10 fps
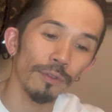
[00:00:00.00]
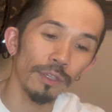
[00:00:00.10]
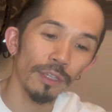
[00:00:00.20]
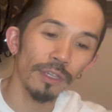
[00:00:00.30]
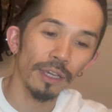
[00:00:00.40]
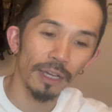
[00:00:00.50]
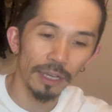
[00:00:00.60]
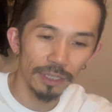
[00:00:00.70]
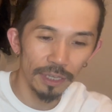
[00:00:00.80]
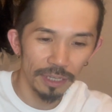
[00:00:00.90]
藤井
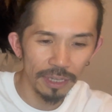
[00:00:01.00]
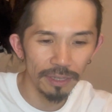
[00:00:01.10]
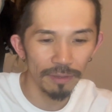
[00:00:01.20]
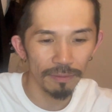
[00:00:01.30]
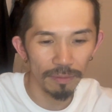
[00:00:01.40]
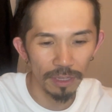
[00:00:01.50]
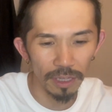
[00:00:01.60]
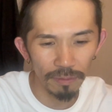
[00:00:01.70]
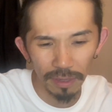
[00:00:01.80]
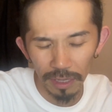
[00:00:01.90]
風に
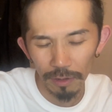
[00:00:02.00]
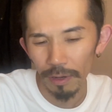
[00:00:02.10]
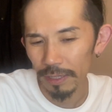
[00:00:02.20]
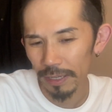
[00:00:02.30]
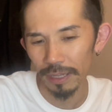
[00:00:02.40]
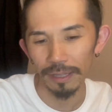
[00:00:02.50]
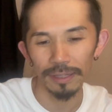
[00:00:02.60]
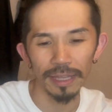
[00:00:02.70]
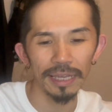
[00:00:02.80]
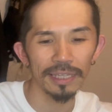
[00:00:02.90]
導きを与えた
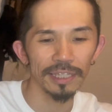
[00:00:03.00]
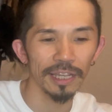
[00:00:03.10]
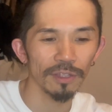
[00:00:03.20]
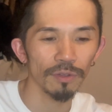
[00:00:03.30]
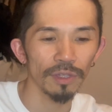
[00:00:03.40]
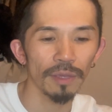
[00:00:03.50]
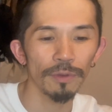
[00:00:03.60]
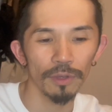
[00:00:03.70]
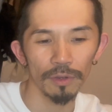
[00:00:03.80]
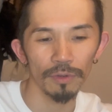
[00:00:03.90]
第3の
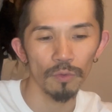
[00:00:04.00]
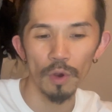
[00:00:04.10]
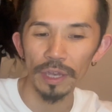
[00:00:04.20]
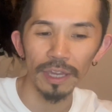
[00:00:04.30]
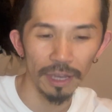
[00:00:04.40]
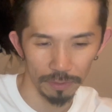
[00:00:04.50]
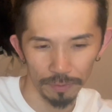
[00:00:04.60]
デビュー曲、Walking Hard